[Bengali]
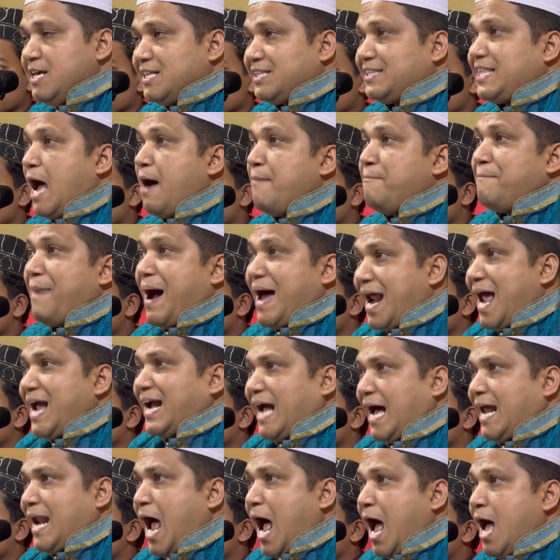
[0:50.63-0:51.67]
দাম বাড়ায়
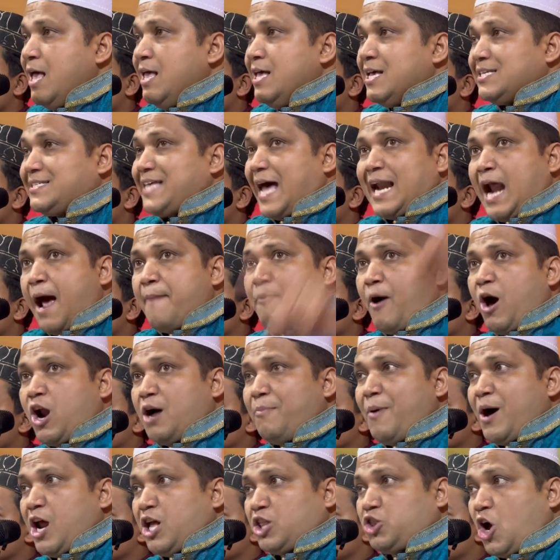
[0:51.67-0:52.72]
কারা যারা বড়
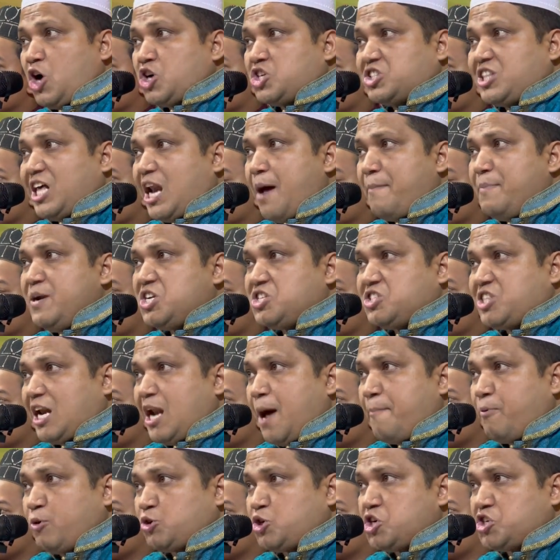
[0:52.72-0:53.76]
বড় দশতলা বিশতলা
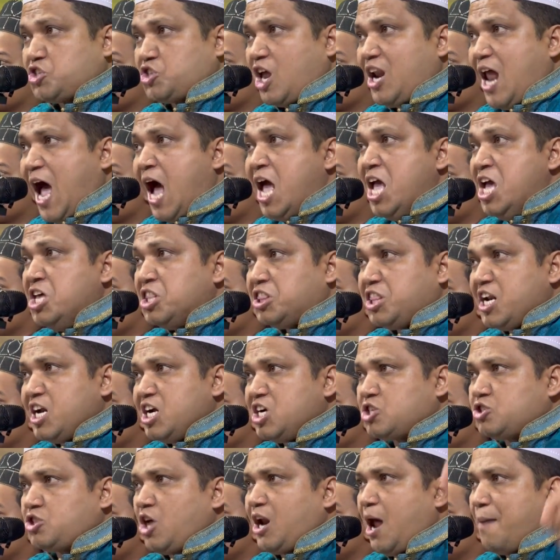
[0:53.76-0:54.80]
পঁচিশতলা
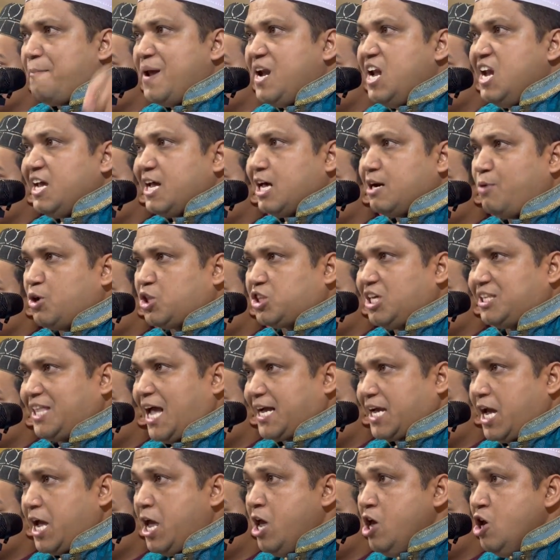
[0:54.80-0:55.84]
তিরিশতলা বিল্ডিং এর মধ্যে
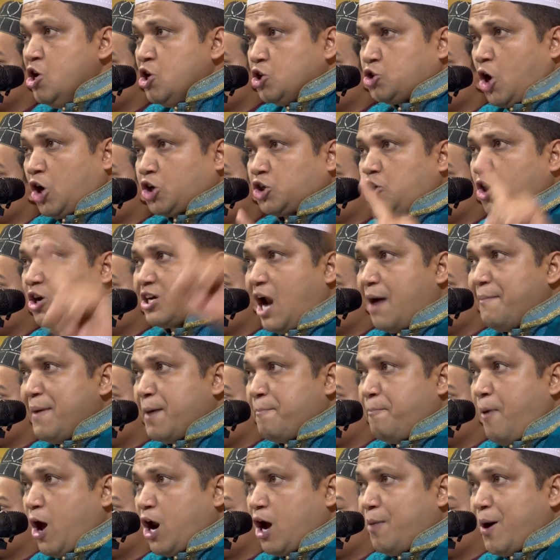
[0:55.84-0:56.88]
থাকে চট্টগ্রামের
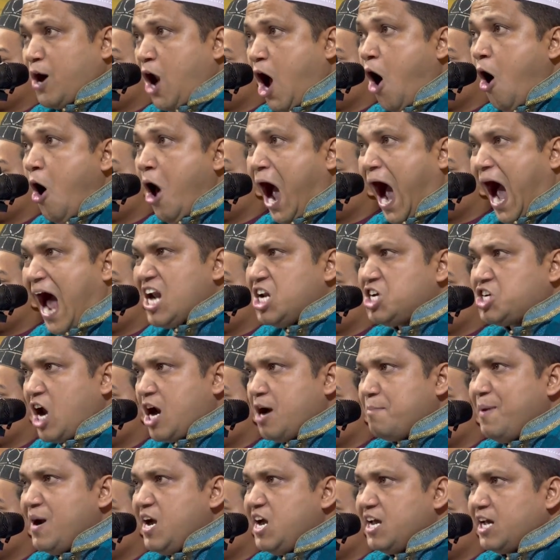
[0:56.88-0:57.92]
বড় বড় আলিশান
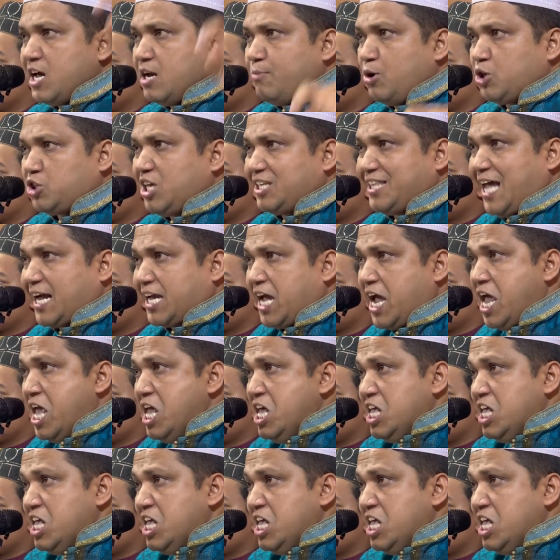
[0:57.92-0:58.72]
বিল্ডিং এর মধ্যে থাকে